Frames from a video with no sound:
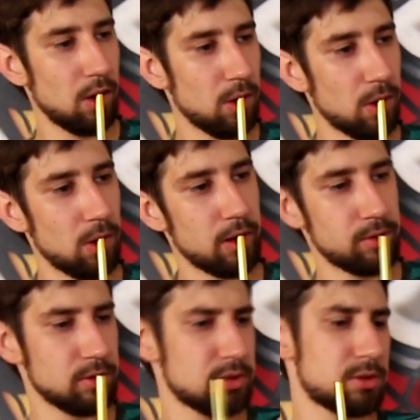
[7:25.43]
о
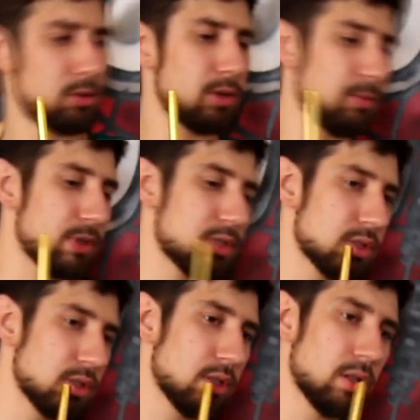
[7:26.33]
его
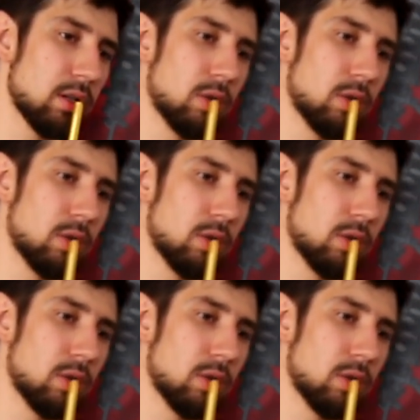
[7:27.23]
стоимости,